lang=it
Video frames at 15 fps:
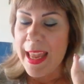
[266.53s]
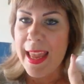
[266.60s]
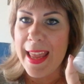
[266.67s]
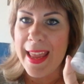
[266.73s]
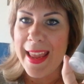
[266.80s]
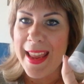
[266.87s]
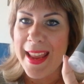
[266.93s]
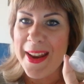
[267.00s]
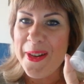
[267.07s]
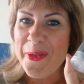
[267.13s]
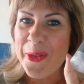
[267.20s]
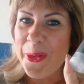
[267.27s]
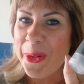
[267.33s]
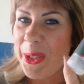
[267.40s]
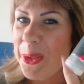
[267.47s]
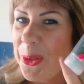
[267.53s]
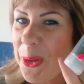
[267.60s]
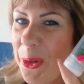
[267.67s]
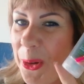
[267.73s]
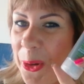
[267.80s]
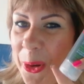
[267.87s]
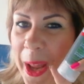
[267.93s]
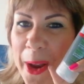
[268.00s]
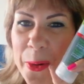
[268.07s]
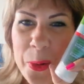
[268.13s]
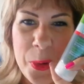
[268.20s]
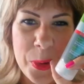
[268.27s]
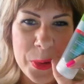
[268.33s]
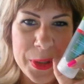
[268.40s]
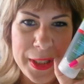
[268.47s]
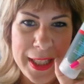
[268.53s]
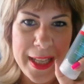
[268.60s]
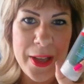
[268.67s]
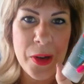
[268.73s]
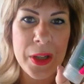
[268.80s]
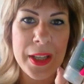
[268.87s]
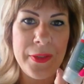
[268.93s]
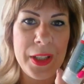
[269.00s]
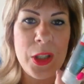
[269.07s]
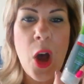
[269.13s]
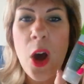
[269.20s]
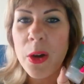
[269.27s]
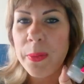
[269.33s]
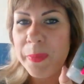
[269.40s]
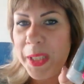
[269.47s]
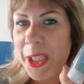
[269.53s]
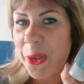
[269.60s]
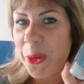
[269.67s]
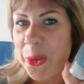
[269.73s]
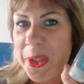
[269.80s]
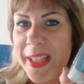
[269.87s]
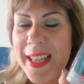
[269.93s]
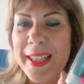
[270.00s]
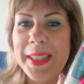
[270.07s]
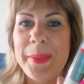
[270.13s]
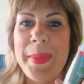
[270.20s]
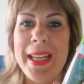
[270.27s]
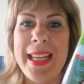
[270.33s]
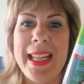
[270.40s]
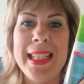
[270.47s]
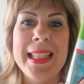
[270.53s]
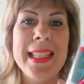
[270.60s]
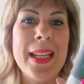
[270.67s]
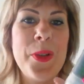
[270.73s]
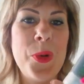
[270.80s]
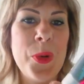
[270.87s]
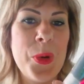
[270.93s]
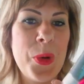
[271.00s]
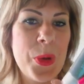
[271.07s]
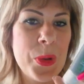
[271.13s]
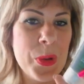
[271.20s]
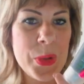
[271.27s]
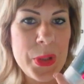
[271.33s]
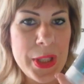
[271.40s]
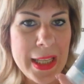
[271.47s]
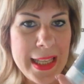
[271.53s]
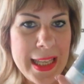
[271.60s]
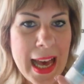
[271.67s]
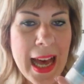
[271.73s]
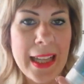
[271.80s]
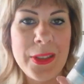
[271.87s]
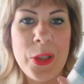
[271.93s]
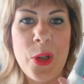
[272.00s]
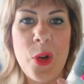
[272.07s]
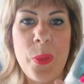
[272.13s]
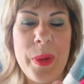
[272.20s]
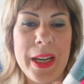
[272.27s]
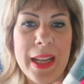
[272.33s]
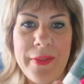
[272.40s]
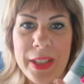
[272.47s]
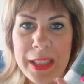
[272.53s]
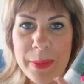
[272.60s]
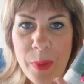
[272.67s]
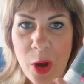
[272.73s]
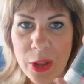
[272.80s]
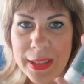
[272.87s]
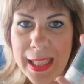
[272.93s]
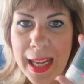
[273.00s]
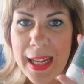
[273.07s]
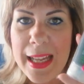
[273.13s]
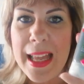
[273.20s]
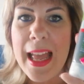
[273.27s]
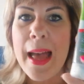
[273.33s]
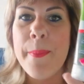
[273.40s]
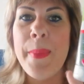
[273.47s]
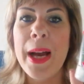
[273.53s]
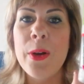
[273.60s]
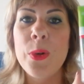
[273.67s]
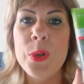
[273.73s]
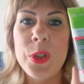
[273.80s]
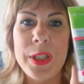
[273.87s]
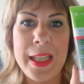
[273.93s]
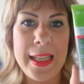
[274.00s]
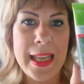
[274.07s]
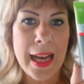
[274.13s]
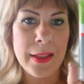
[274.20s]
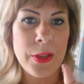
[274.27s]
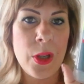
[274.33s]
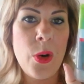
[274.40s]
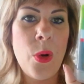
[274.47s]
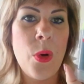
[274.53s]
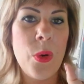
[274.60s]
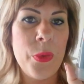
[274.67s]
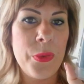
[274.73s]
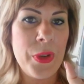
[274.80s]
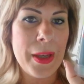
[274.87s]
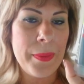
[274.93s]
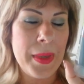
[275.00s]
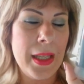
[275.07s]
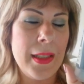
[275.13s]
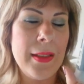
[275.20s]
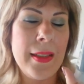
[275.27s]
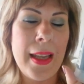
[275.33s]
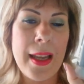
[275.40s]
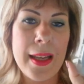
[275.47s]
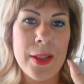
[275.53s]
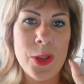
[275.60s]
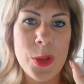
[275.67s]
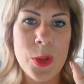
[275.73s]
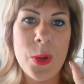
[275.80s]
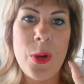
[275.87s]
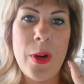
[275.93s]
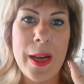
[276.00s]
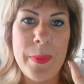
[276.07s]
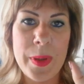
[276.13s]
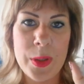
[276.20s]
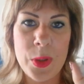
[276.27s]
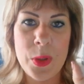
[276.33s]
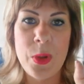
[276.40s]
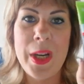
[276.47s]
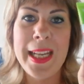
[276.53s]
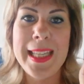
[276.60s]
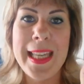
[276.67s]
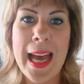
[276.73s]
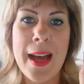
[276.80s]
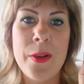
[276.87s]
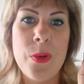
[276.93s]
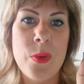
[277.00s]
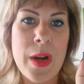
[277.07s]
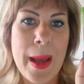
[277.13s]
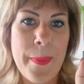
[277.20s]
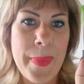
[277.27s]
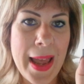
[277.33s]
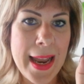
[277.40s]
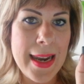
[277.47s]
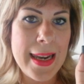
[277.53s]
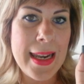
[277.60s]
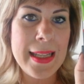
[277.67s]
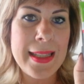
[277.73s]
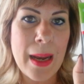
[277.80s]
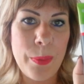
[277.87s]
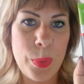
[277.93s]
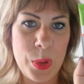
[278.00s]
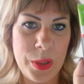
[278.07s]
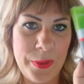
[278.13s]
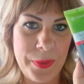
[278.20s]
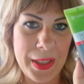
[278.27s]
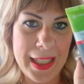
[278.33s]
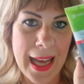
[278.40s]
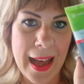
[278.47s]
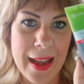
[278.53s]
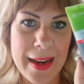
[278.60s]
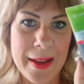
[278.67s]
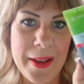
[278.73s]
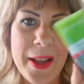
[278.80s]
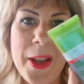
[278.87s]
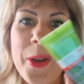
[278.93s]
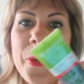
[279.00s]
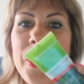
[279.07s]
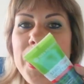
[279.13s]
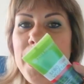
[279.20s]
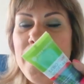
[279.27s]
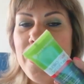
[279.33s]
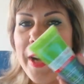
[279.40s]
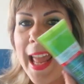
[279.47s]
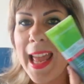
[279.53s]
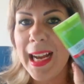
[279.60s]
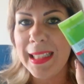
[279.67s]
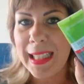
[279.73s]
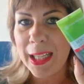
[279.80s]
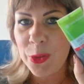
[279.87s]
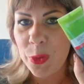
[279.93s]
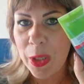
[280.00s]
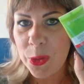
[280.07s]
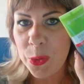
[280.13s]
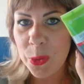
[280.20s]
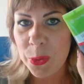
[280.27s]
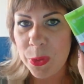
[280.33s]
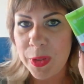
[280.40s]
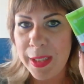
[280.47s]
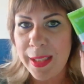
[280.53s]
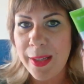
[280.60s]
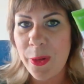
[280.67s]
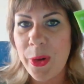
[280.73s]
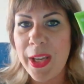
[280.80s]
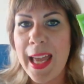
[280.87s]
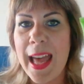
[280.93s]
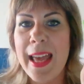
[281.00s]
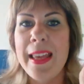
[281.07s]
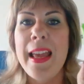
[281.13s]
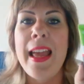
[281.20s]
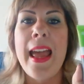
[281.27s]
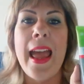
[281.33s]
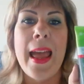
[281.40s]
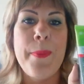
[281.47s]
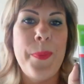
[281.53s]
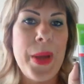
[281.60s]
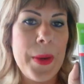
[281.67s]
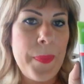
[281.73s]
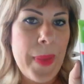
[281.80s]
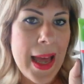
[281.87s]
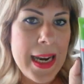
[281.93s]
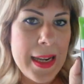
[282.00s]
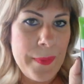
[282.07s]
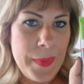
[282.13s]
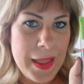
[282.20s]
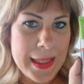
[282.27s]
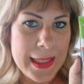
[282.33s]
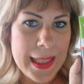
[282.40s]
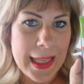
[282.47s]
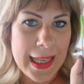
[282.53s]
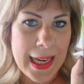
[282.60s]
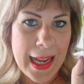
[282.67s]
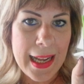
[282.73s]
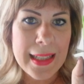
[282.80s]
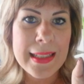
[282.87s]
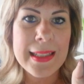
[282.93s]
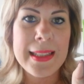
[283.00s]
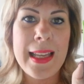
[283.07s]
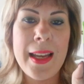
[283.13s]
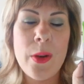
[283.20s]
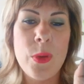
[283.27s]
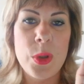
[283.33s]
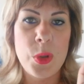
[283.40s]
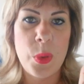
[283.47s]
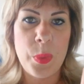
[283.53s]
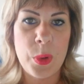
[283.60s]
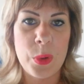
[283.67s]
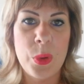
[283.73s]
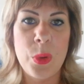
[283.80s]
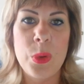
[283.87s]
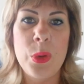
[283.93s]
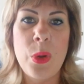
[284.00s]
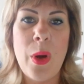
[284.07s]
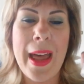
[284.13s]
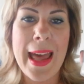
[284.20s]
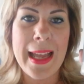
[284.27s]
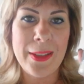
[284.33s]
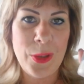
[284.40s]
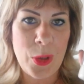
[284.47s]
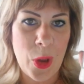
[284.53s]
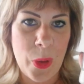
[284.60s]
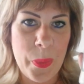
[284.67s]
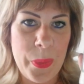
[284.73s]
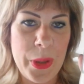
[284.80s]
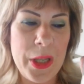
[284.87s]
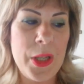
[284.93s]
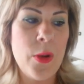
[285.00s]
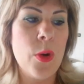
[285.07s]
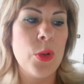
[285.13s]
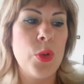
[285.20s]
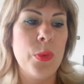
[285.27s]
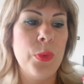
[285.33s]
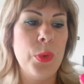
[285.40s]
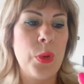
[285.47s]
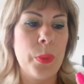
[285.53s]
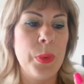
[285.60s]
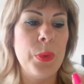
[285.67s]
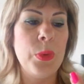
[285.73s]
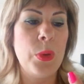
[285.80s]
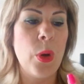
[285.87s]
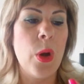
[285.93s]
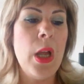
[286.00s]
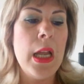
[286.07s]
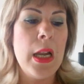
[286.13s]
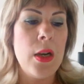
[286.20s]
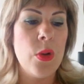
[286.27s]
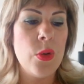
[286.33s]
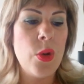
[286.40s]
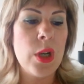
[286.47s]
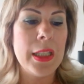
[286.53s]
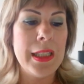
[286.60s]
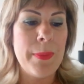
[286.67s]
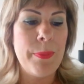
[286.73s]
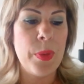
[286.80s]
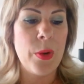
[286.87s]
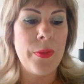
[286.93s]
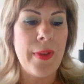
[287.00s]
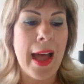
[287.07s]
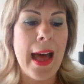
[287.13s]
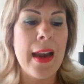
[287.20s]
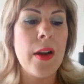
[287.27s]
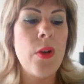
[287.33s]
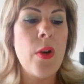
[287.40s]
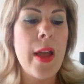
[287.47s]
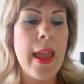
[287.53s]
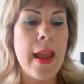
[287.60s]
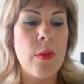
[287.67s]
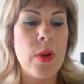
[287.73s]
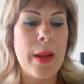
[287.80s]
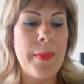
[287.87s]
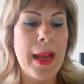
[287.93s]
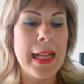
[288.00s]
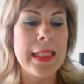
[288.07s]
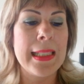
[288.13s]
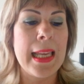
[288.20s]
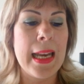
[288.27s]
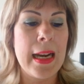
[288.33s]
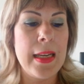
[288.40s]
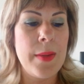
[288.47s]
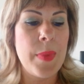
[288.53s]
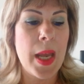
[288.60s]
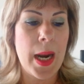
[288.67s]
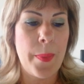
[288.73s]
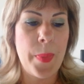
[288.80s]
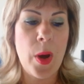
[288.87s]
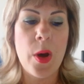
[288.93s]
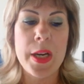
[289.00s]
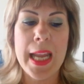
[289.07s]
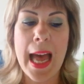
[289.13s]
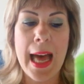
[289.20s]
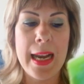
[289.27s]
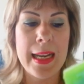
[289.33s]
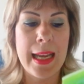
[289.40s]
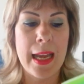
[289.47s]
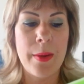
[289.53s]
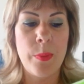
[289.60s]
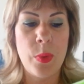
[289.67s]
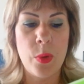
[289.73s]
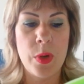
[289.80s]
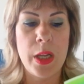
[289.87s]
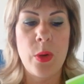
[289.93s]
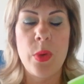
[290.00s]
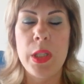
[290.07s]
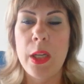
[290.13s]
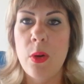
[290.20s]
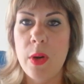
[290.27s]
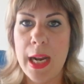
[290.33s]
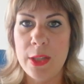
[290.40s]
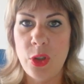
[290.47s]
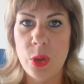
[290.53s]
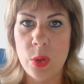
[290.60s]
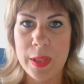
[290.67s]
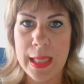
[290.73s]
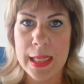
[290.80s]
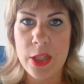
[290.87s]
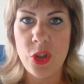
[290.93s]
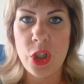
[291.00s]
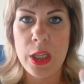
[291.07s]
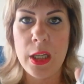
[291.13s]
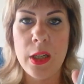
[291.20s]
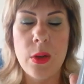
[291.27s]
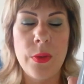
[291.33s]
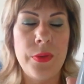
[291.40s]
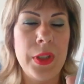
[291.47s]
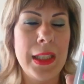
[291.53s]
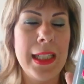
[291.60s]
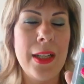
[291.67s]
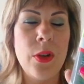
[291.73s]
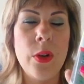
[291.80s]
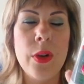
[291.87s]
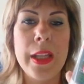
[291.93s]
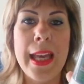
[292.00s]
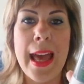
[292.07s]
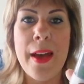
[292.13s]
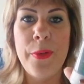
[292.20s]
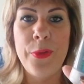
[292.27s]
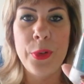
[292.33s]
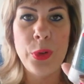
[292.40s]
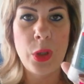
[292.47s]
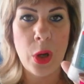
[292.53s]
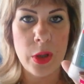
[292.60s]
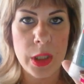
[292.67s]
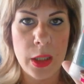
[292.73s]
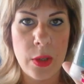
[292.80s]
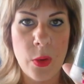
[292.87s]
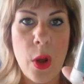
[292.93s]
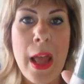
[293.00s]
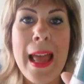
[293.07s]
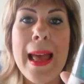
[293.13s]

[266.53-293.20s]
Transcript: e questo è un consiglio che vi do, mi consigliere di bellezza, non consigliatelo perché va di moda, ma consigliatelo ovviamente e solo alle persone che hanno una pelle da purificare, quindi non è adatto a tutti, ok? per pelli miste e grasse questo prodotto è top io ho già avuto appunto l'onore di provarlo è una maschera libera pori al carbone quindi con acido salicilico vi dico che è fotonico